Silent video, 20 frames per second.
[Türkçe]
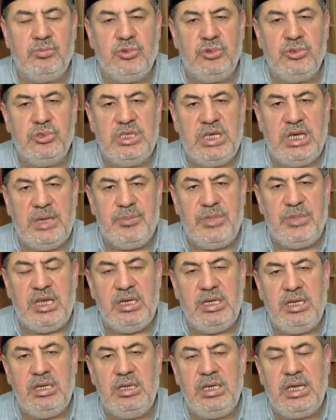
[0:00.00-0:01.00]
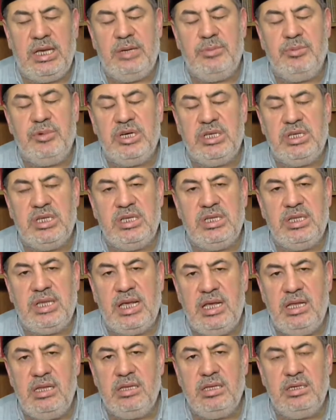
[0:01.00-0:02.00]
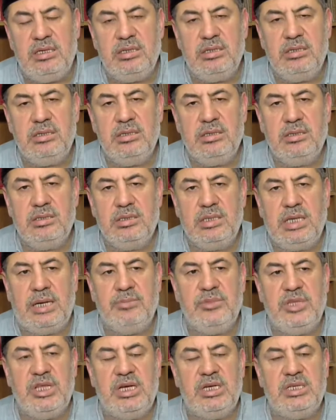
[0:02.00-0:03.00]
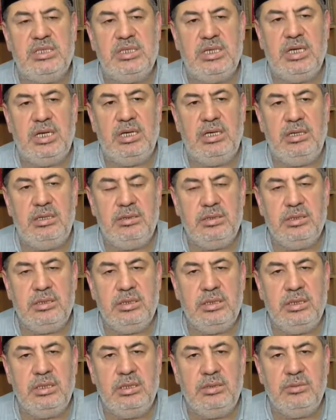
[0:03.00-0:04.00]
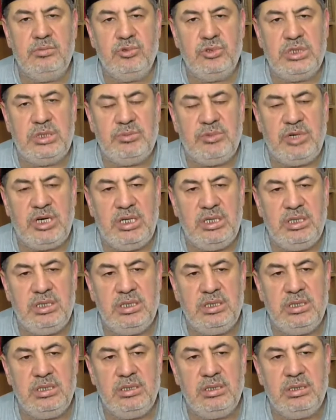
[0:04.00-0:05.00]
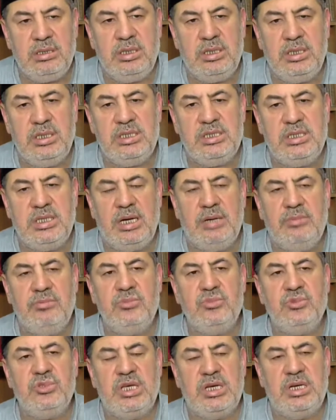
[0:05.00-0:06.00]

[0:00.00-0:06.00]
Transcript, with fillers: bu yepyeni yeni bir din değildir. Tam tersine bu cemaat e, e, İslam